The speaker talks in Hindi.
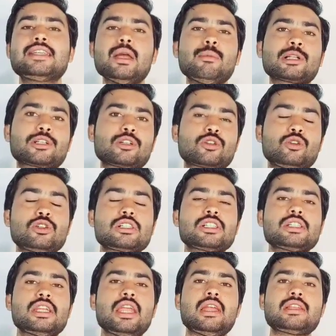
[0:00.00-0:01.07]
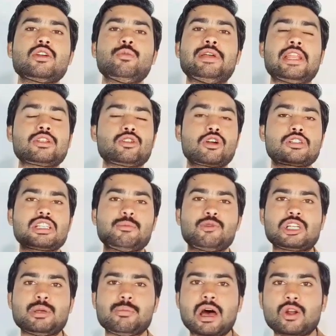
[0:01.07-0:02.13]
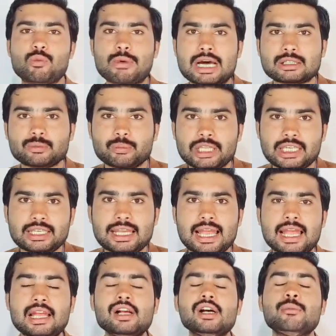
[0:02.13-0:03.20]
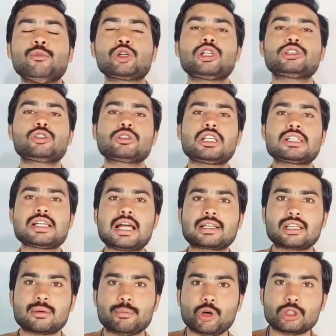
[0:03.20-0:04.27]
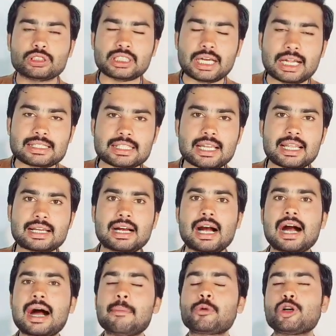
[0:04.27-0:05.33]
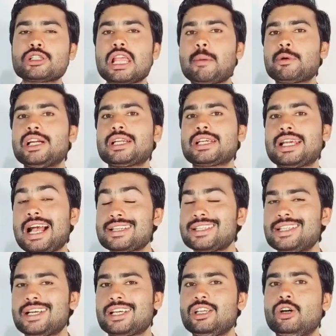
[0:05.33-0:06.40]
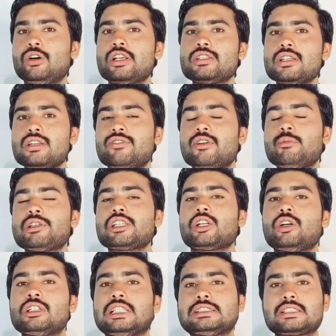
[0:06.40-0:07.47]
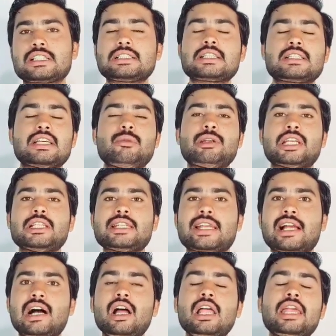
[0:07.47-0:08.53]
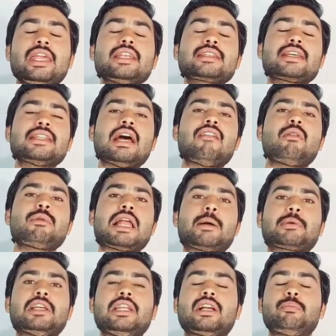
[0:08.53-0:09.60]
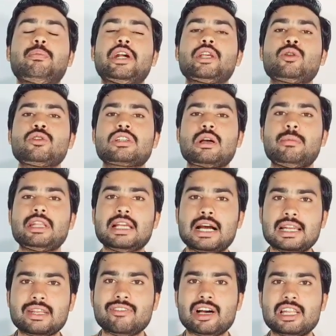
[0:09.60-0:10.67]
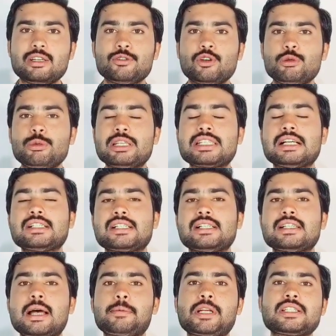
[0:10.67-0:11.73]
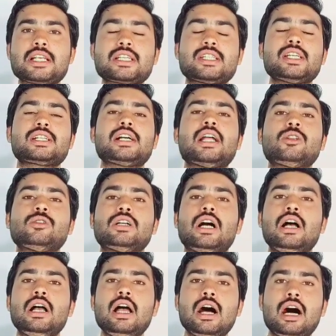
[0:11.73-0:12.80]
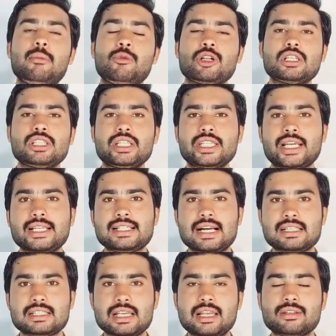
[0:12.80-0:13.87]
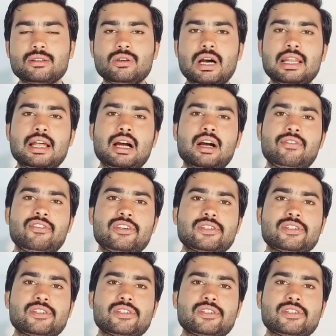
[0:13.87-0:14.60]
जी हाँ, बिल्कुल स्टूडेंट्स ये जो मेरे सोर्स से मुझे मालूम मिली है मुझे तो ये जानकर बहुत ही अच्छा लगा आपको ये अपडेट कैसी लगी और इस इन्फॉर्मेशन को ज्यादा से ज्यादा शेयर भी कीजिएगा इसके अलावा भी आपके लिए एक बड़ी खुशखबरी आने वाली वो मैं जल्द से जल्द आपके साथ शेयर कर दूंगा अब मुझे दीजिएगा इजाजत थैंक यू अल्लाह